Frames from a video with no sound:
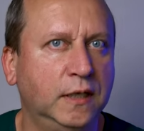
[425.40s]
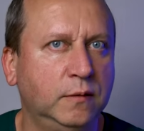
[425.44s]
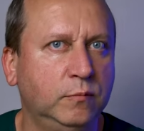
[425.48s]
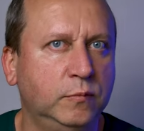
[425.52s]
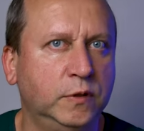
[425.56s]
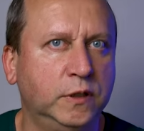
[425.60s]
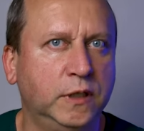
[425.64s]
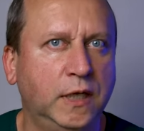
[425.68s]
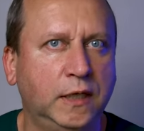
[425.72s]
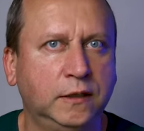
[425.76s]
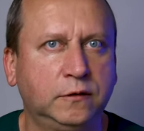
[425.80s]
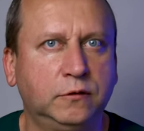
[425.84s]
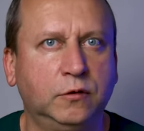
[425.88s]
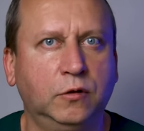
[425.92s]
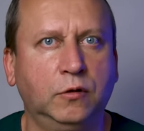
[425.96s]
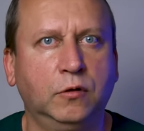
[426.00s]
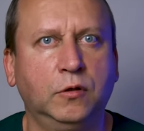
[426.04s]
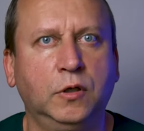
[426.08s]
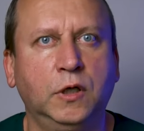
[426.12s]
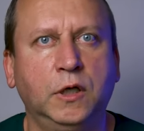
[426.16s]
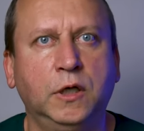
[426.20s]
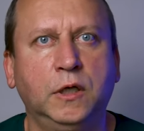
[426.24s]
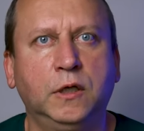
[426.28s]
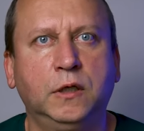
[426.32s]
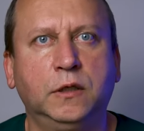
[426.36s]
dajmy na
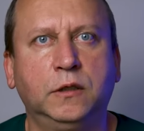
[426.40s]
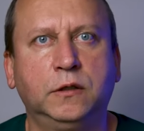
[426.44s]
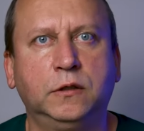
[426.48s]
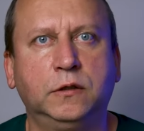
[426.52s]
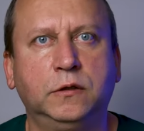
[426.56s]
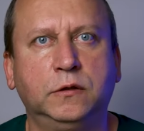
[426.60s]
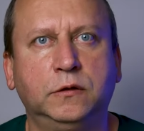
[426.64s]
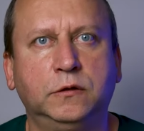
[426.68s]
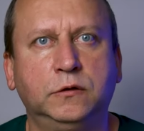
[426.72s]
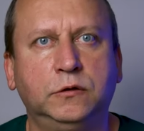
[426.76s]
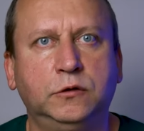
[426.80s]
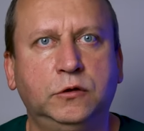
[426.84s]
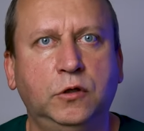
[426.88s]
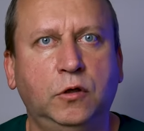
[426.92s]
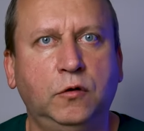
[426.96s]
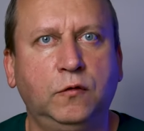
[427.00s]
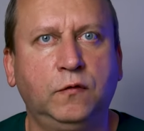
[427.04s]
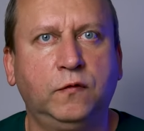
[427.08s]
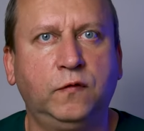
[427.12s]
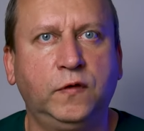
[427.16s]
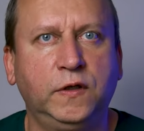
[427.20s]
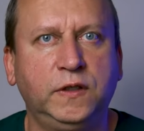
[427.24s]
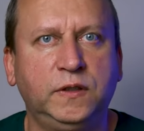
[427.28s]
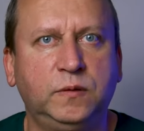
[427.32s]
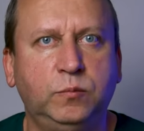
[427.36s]
to Y,
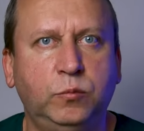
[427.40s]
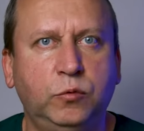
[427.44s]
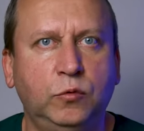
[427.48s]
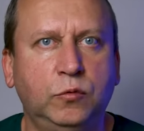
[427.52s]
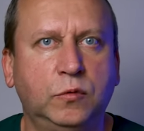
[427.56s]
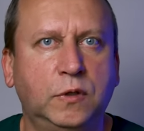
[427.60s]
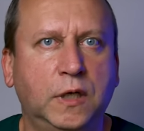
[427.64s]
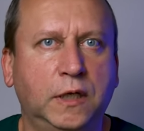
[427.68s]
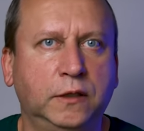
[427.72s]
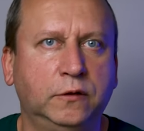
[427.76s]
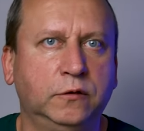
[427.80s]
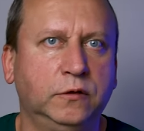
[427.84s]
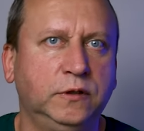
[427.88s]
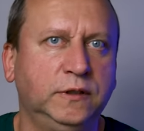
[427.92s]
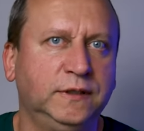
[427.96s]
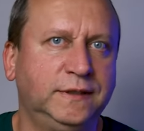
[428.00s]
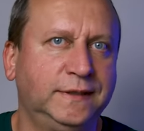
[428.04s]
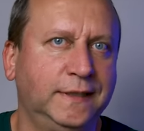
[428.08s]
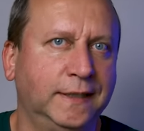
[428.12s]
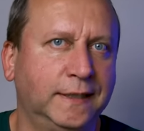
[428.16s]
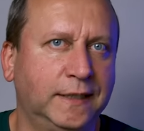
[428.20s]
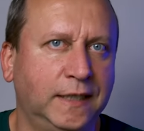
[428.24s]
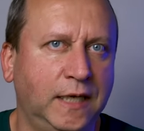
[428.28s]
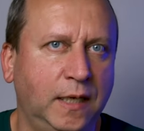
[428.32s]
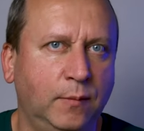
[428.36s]
do Facebooka, do
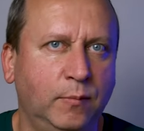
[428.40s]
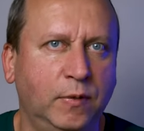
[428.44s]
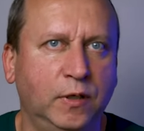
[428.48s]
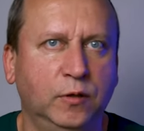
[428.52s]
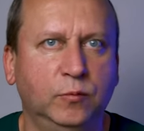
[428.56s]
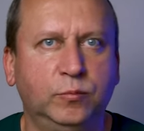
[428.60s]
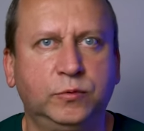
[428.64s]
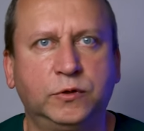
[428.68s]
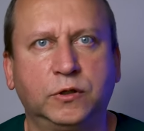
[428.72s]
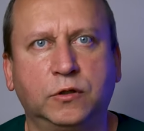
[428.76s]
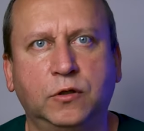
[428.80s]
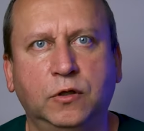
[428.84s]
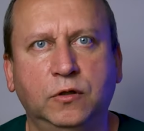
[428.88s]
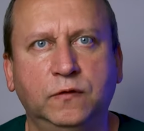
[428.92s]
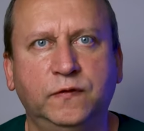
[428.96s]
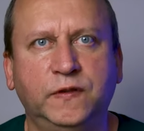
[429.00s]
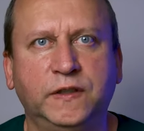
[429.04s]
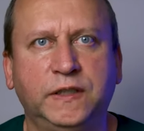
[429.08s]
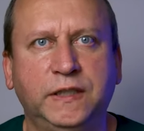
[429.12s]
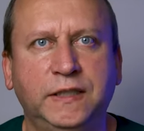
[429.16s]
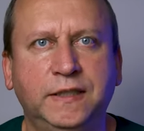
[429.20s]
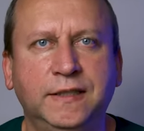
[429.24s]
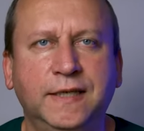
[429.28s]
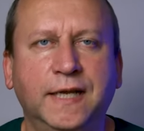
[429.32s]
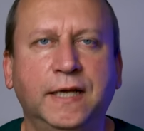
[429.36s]
Instagrama lub
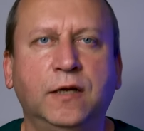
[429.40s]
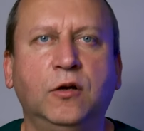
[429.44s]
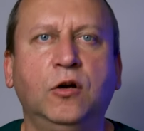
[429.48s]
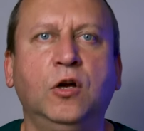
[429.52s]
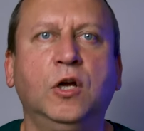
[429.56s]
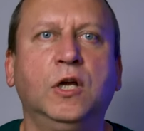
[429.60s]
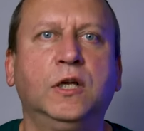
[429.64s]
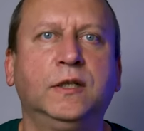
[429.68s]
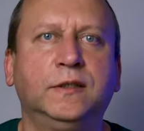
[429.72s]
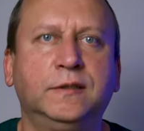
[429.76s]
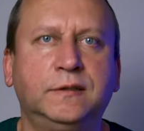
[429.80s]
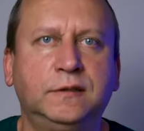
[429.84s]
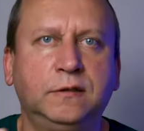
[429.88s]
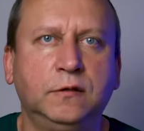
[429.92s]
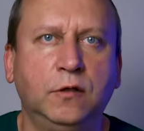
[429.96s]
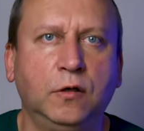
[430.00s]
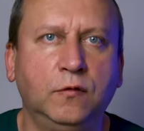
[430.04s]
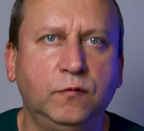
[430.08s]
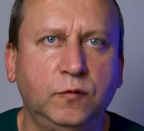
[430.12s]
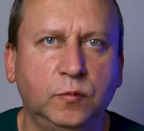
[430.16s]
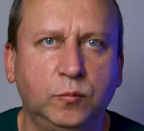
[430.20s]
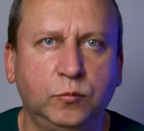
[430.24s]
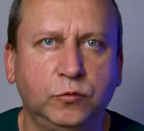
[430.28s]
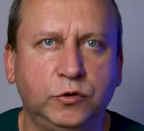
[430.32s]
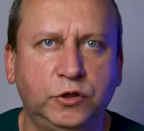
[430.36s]
cokolwiek innego,
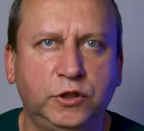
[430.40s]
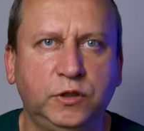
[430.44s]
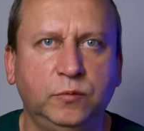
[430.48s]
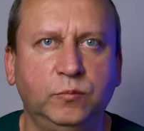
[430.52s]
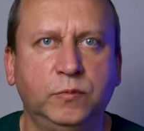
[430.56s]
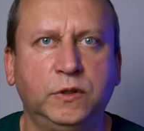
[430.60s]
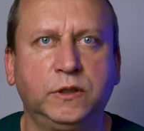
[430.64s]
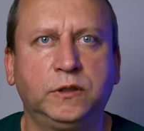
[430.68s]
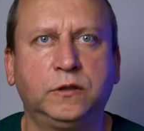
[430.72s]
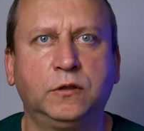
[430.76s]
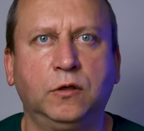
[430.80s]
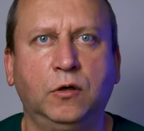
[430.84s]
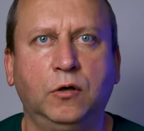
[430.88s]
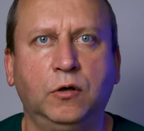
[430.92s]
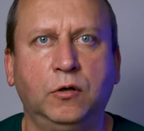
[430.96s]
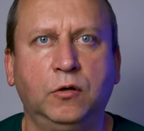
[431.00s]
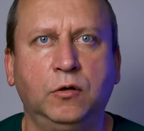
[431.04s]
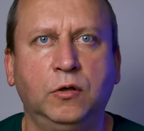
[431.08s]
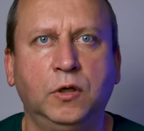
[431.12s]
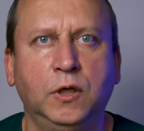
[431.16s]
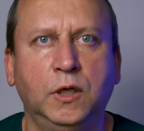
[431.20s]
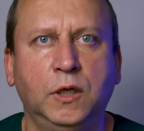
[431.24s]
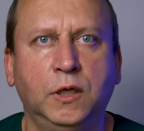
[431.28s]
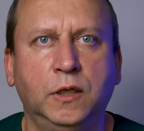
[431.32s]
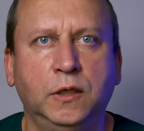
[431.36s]
znowu musimy
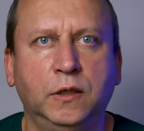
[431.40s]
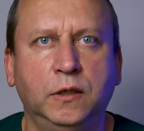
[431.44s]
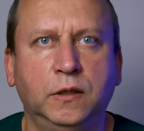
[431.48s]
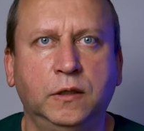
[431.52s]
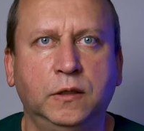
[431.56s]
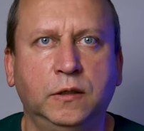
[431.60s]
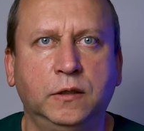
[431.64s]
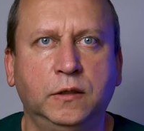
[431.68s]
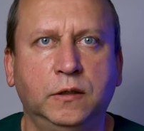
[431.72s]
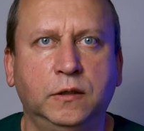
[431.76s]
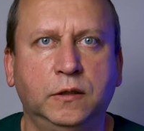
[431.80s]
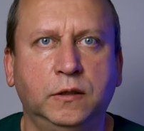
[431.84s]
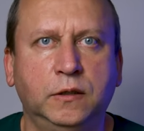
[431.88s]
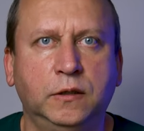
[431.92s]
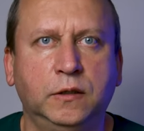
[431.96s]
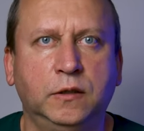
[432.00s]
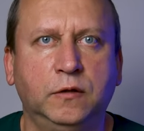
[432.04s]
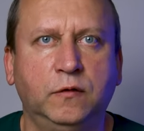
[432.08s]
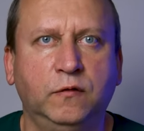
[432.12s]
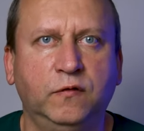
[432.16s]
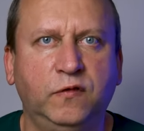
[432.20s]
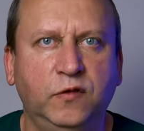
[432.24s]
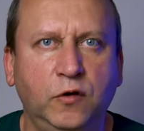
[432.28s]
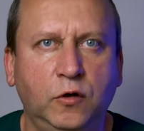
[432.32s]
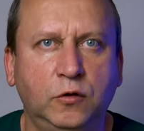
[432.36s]
to
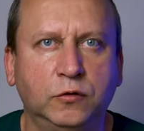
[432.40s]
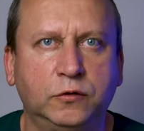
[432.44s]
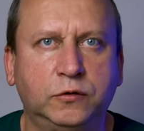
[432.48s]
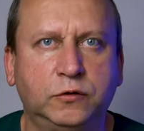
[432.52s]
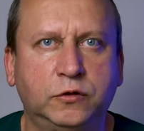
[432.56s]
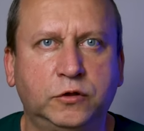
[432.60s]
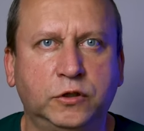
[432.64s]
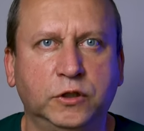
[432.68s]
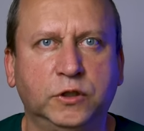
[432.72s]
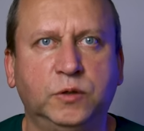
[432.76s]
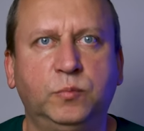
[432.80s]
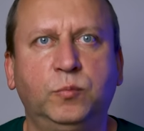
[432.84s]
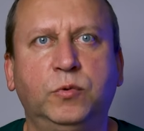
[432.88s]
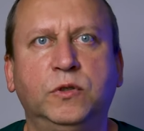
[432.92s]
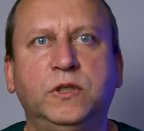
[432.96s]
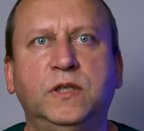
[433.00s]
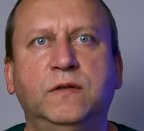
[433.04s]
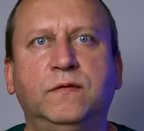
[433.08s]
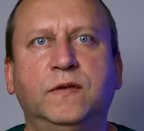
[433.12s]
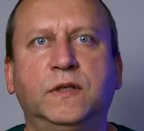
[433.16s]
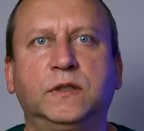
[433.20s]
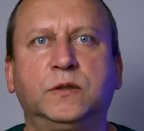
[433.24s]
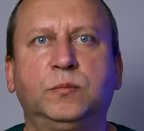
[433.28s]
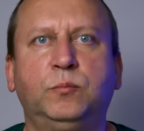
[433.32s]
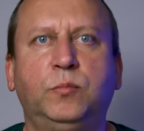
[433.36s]
wyostrzyć,
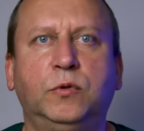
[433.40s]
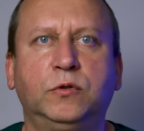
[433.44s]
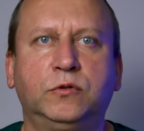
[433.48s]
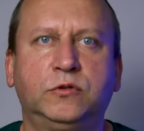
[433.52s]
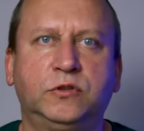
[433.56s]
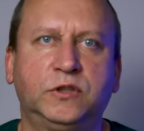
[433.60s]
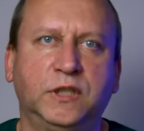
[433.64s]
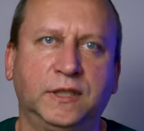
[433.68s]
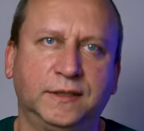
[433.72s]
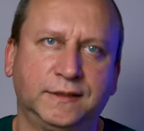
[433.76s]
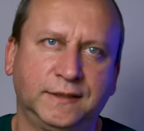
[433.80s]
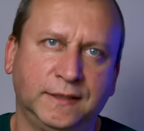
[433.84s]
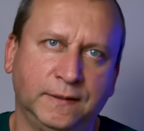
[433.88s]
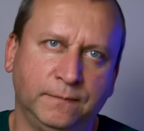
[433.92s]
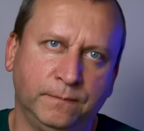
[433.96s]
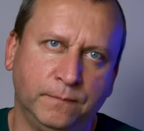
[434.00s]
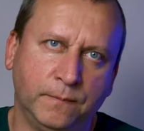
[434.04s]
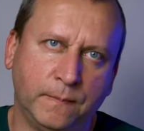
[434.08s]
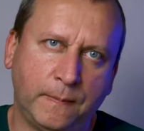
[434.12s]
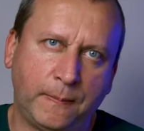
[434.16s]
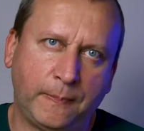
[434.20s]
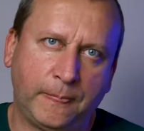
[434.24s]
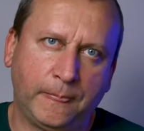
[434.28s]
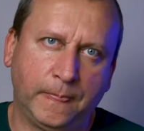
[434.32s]
ponieważ podczas